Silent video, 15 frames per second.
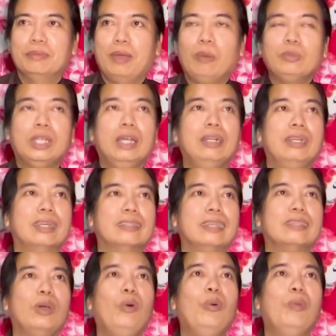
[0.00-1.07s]
ông sư nên
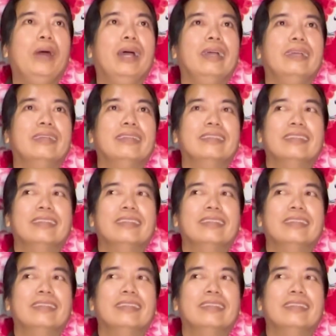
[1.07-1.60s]
ta tu mà